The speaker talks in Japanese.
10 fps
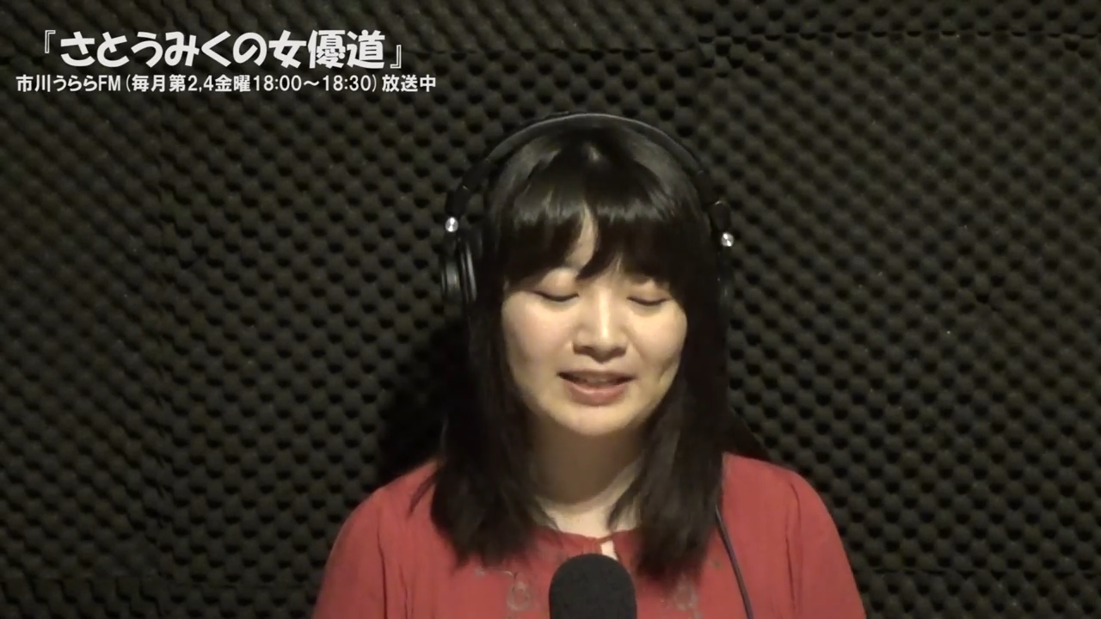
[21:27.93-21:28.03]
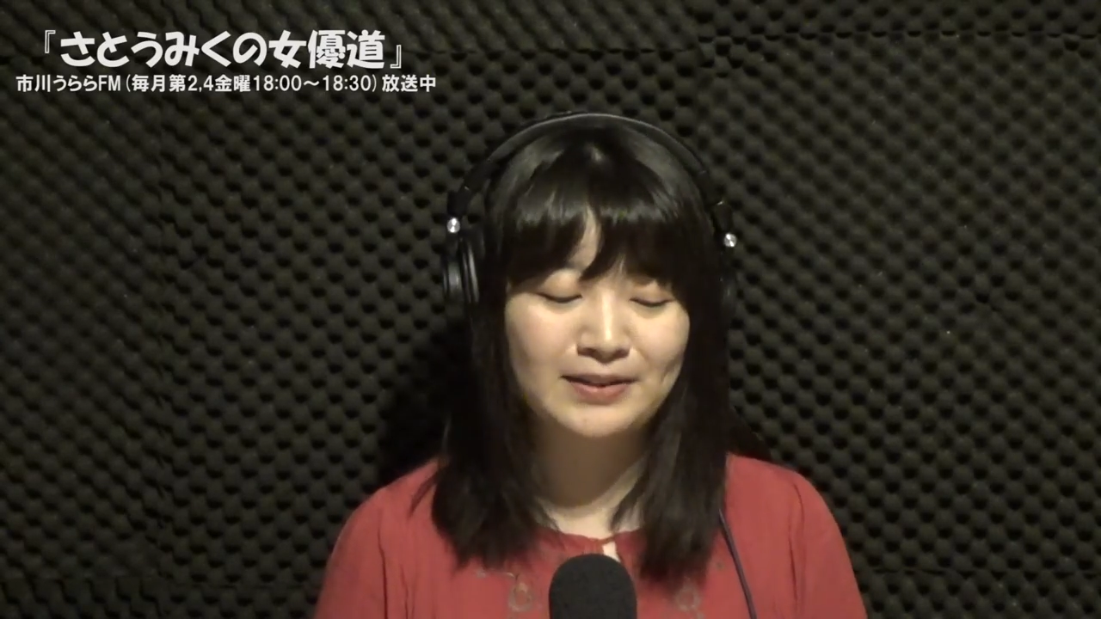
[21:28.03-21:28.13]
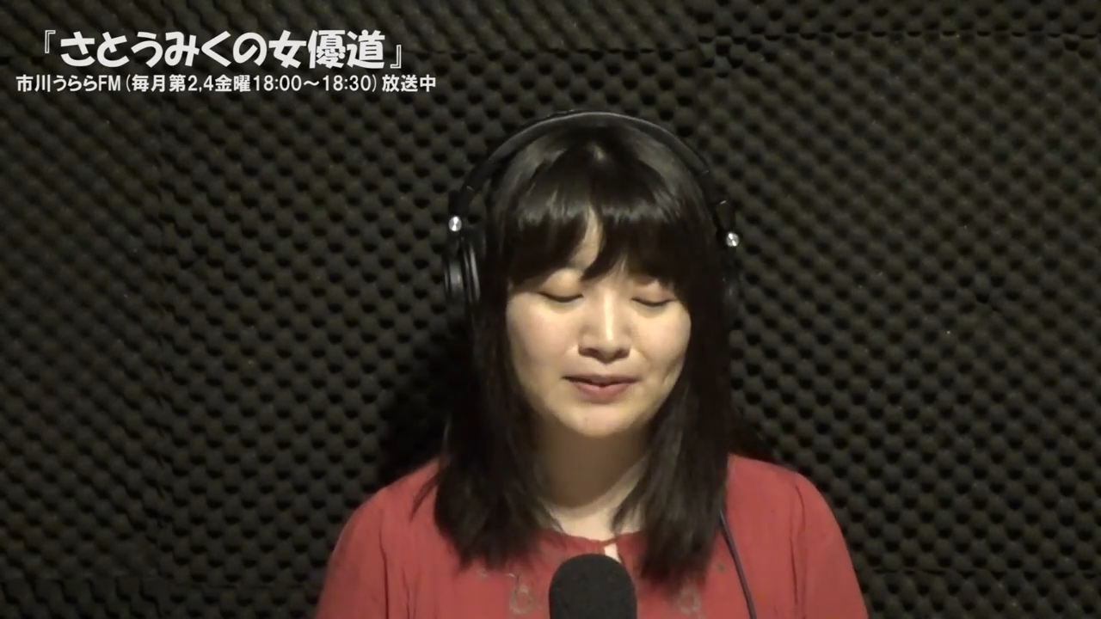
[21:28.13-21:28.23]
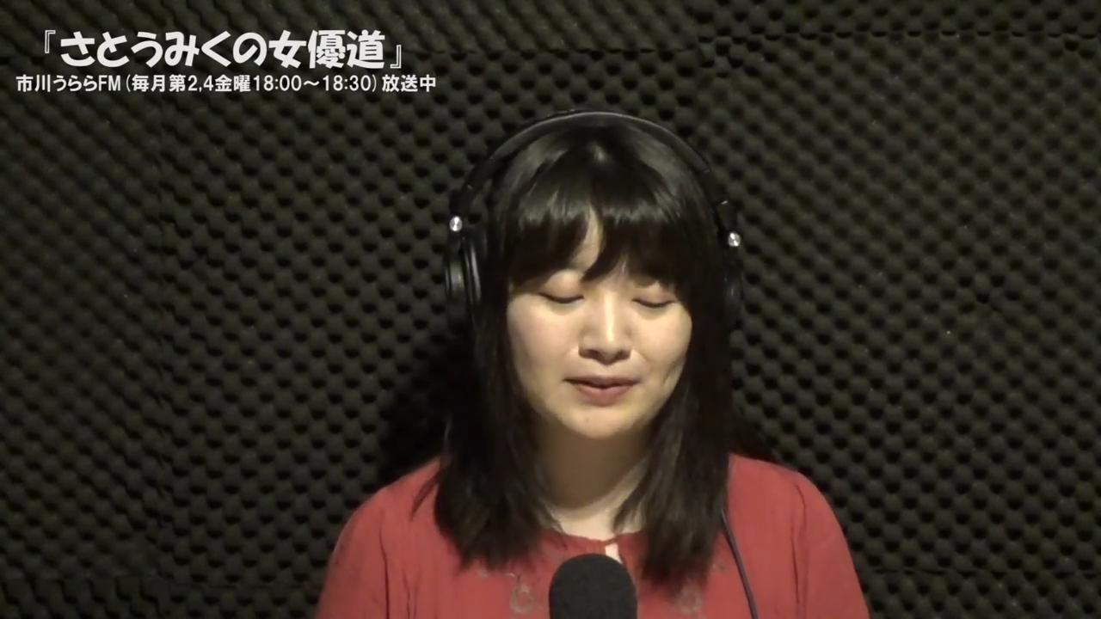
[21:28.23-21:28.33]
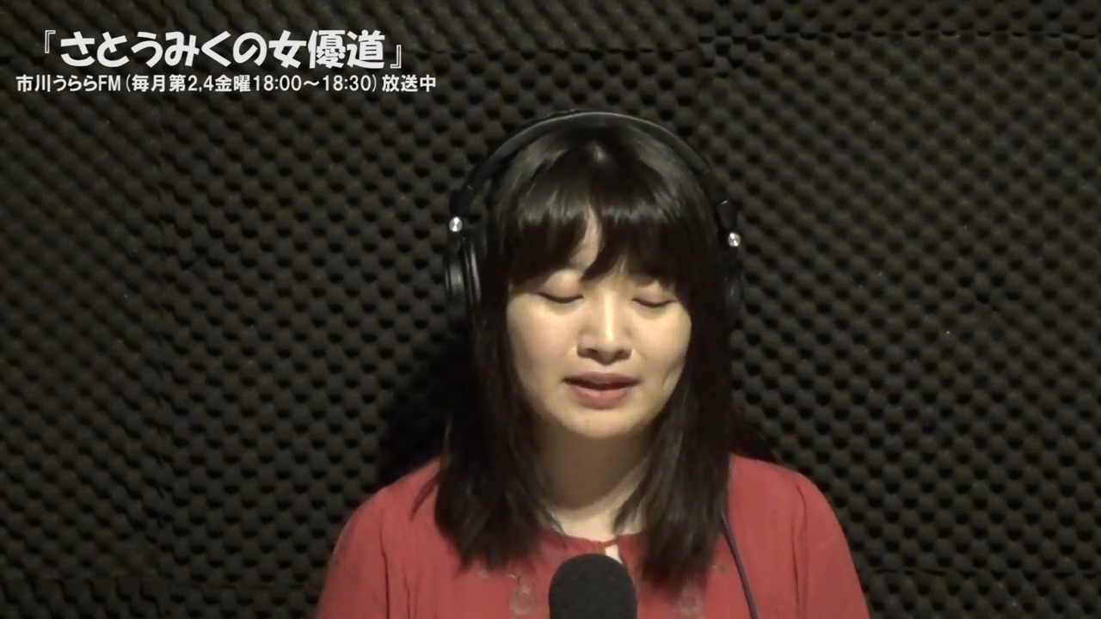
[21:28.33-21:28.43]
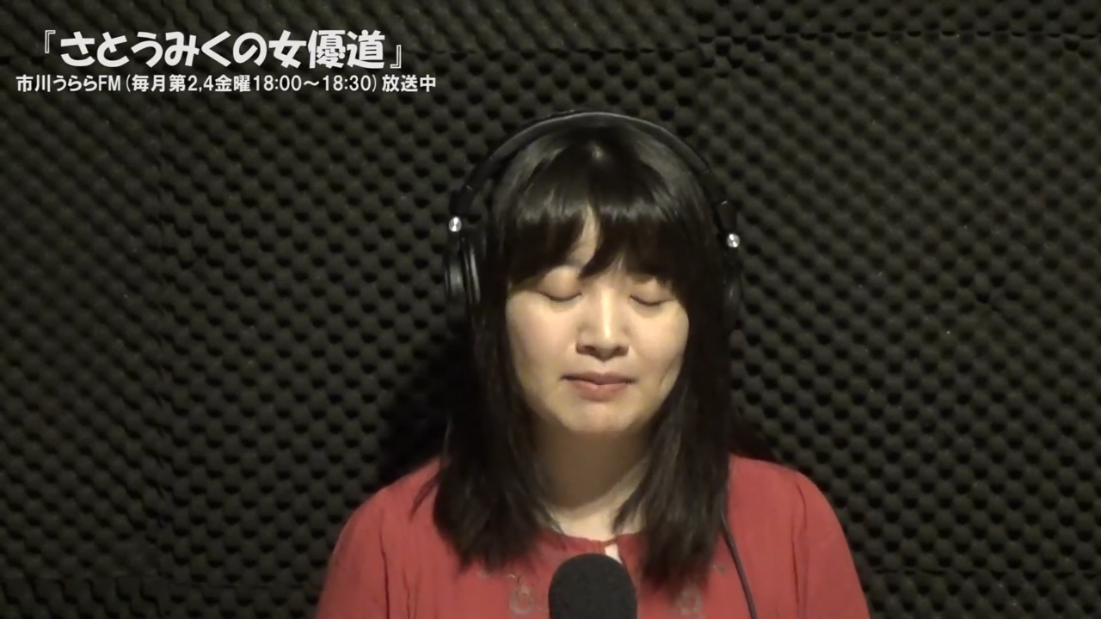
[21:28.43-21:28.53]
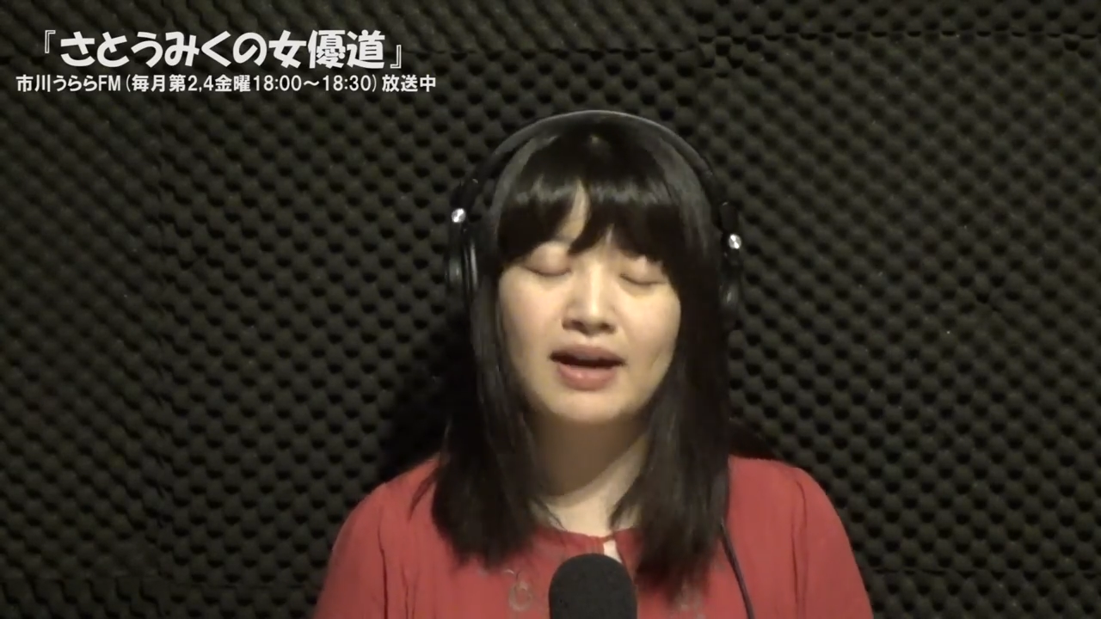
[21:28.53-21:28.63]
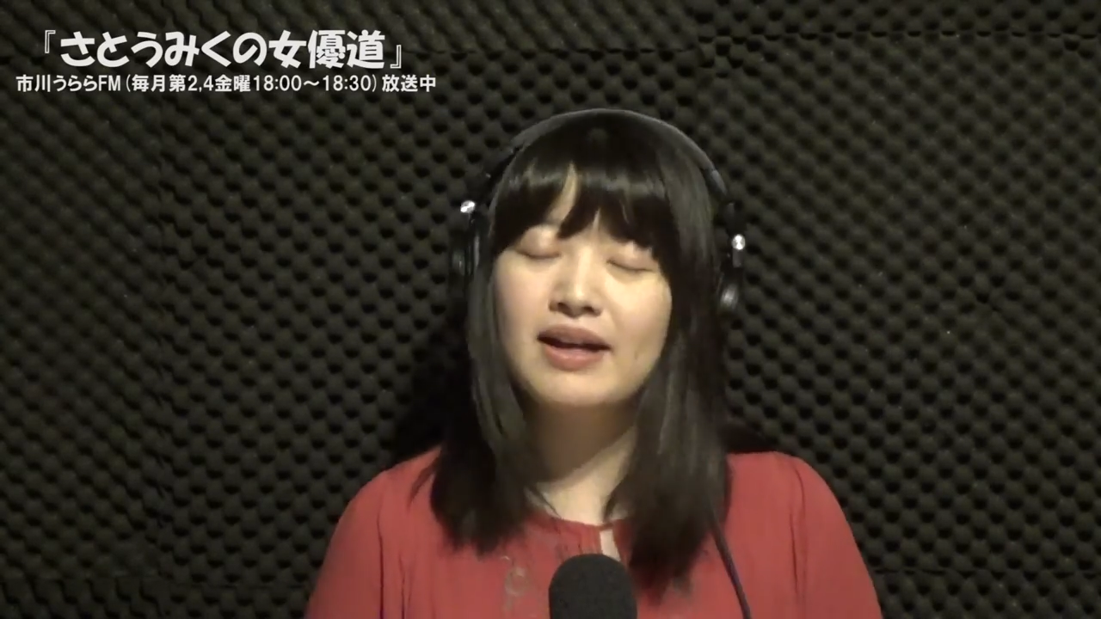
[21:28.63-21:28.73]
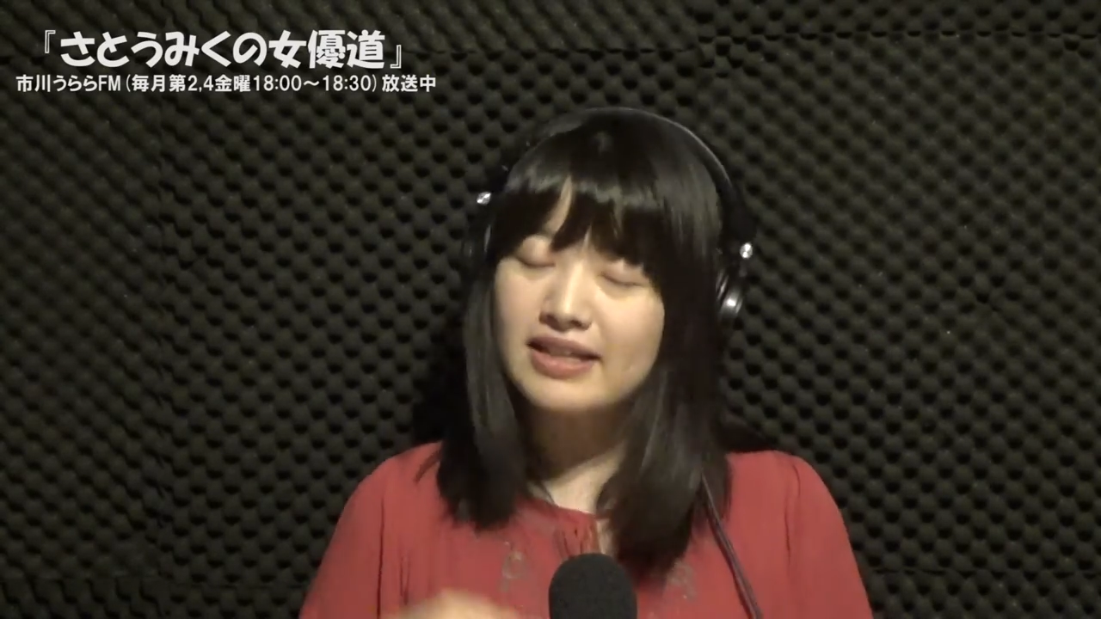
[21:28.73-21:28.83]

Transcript: ていうふうに、まあ、